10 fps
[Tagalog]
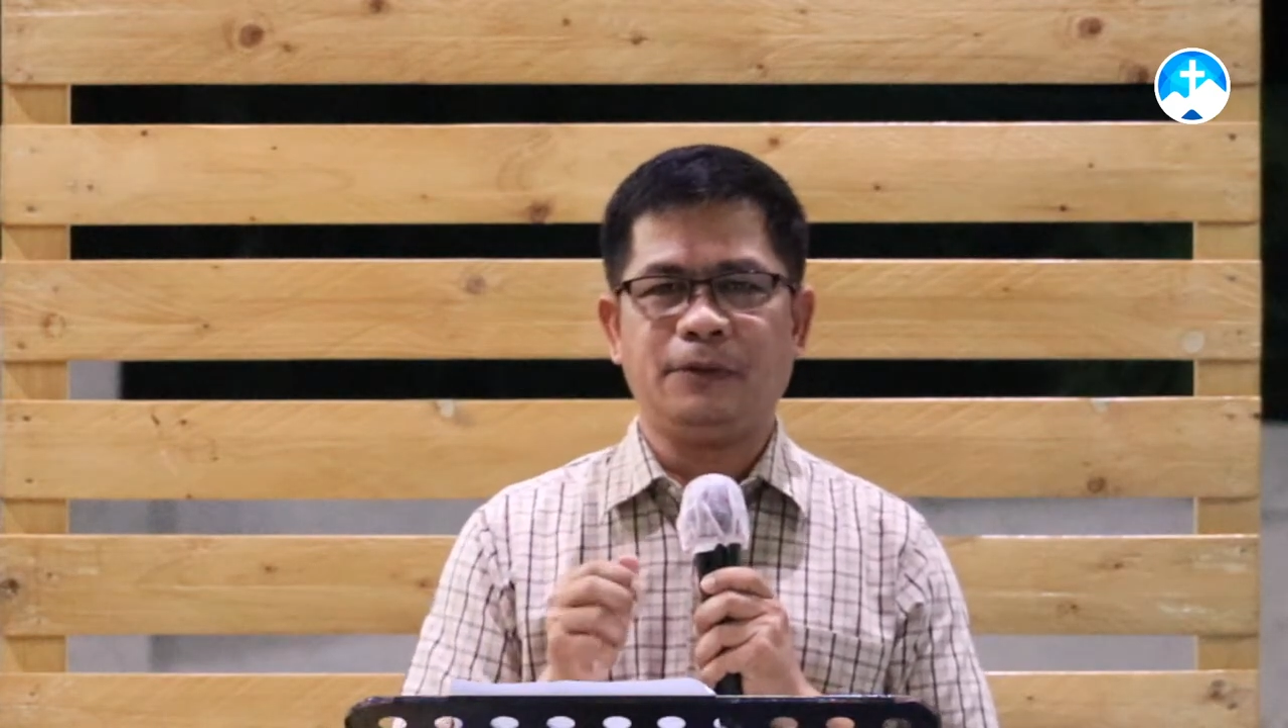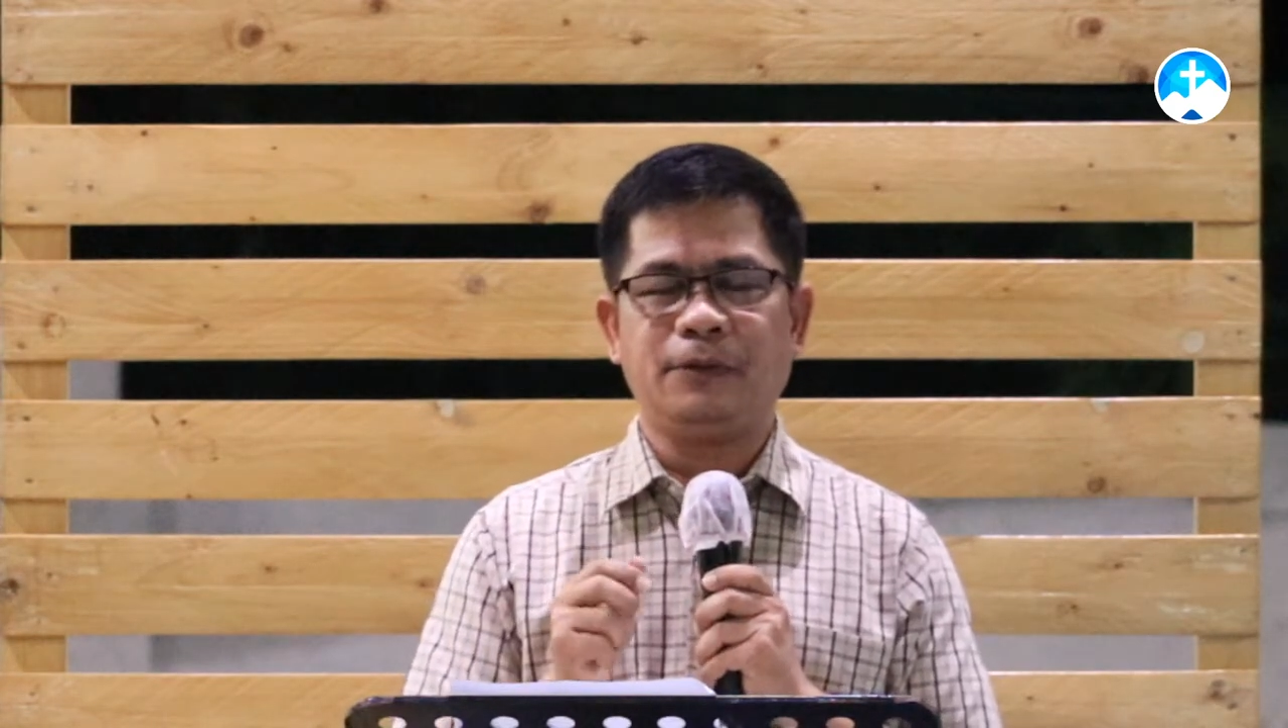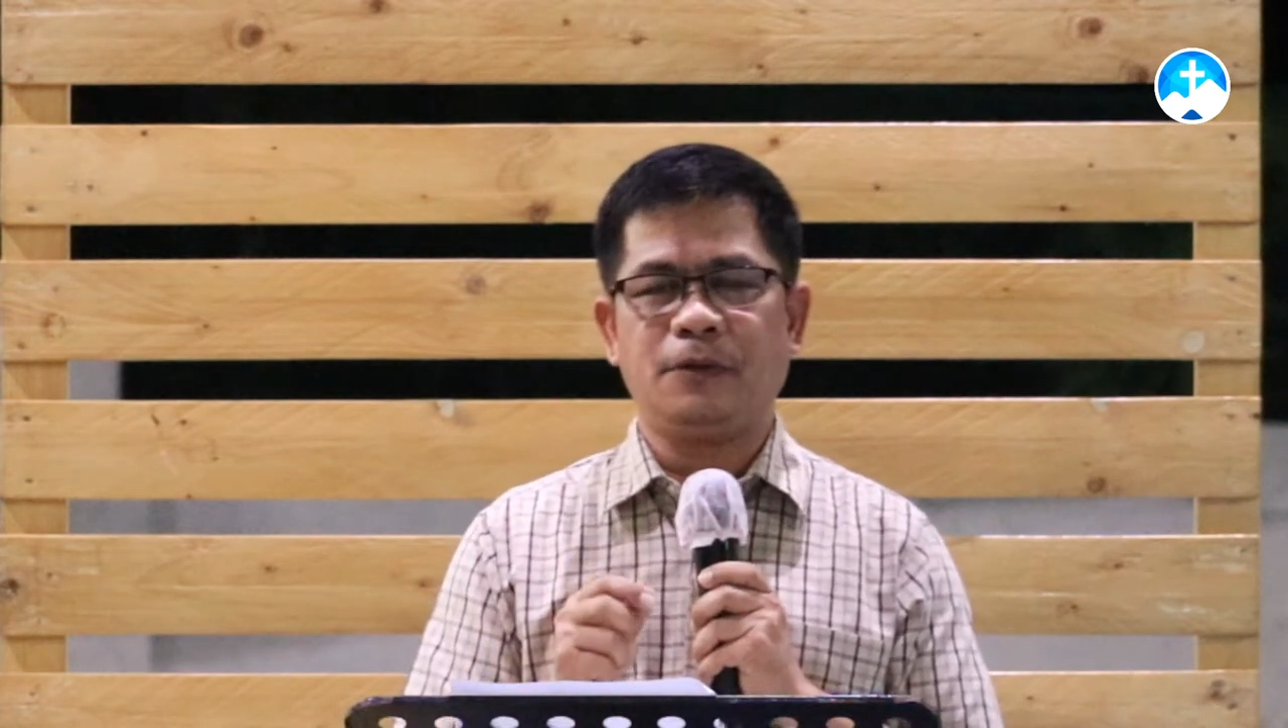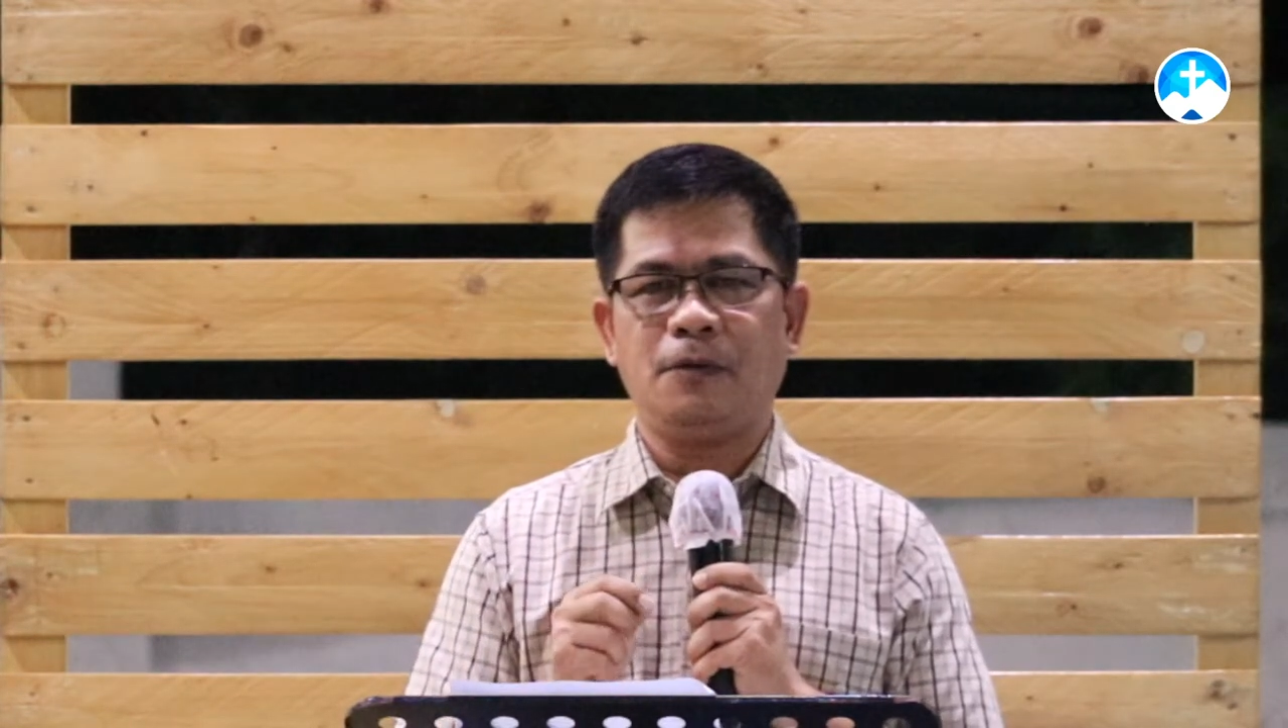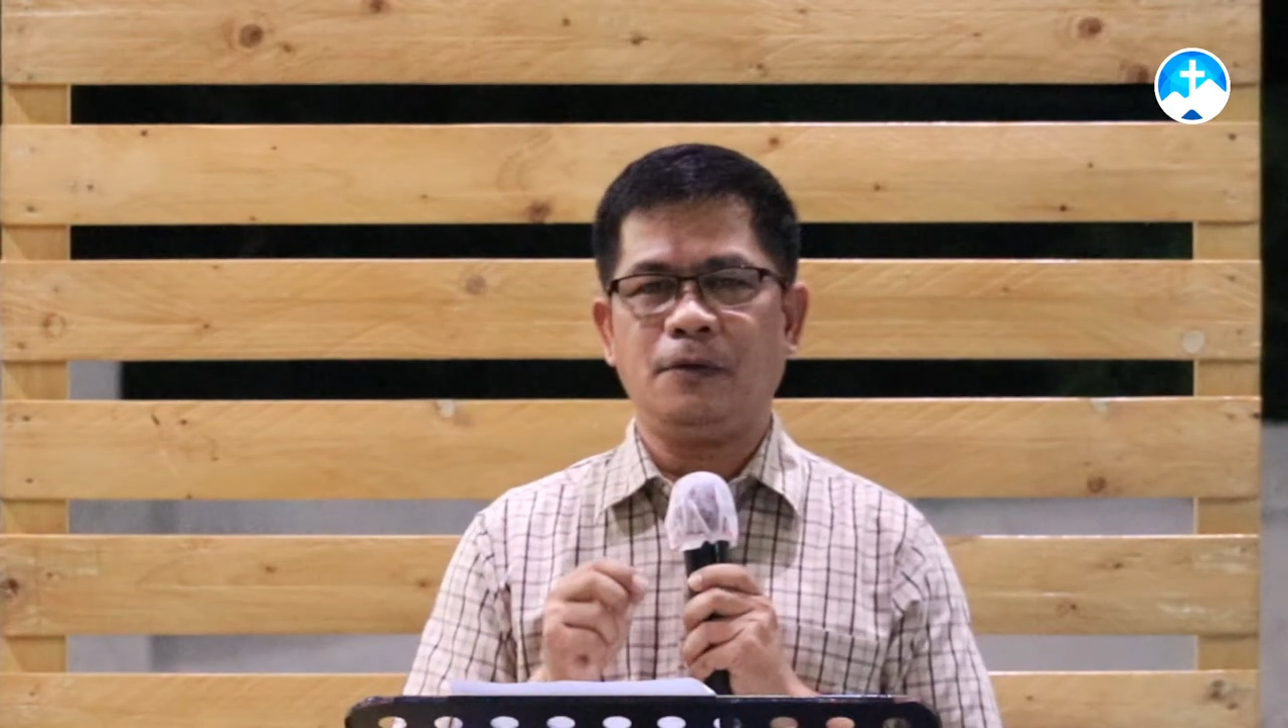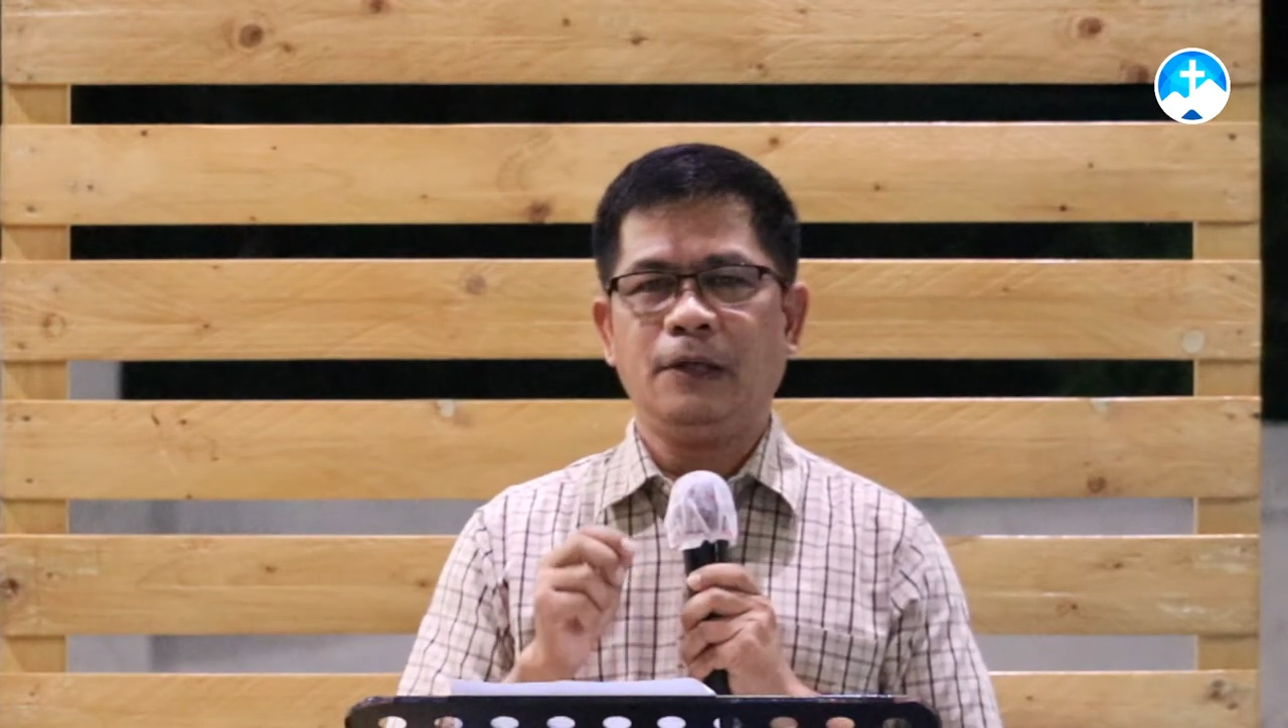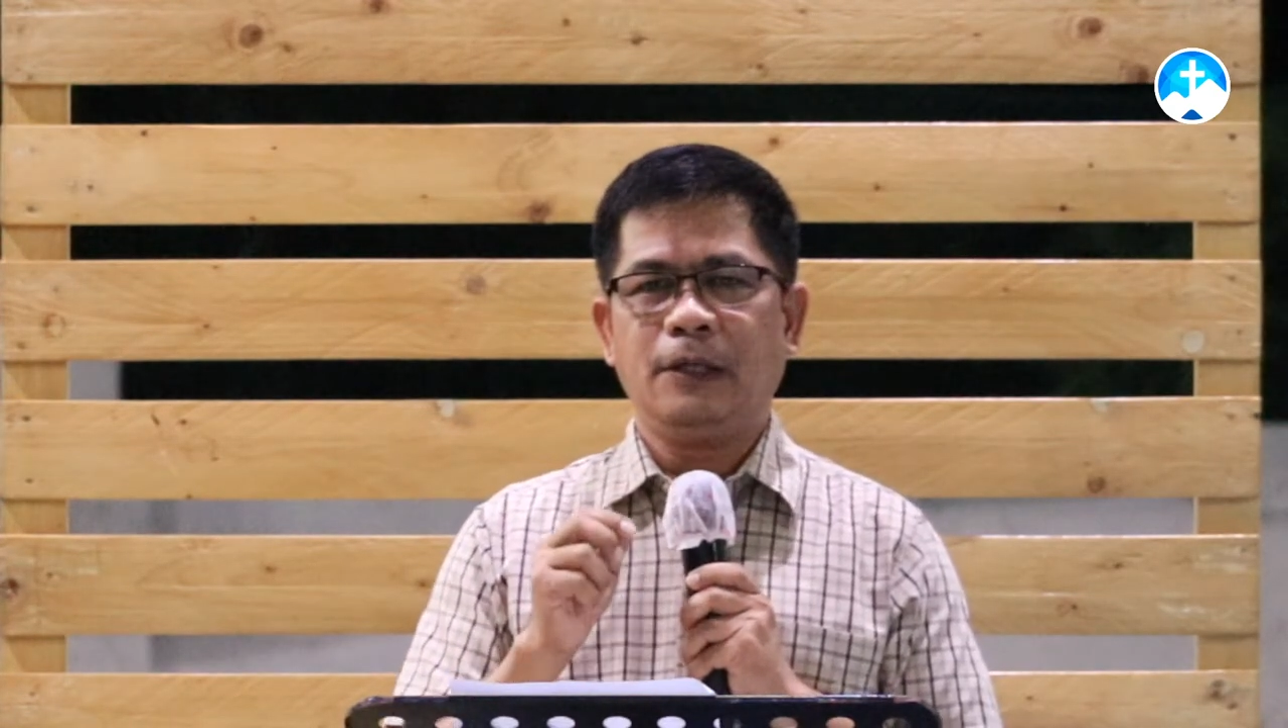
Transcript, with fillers: o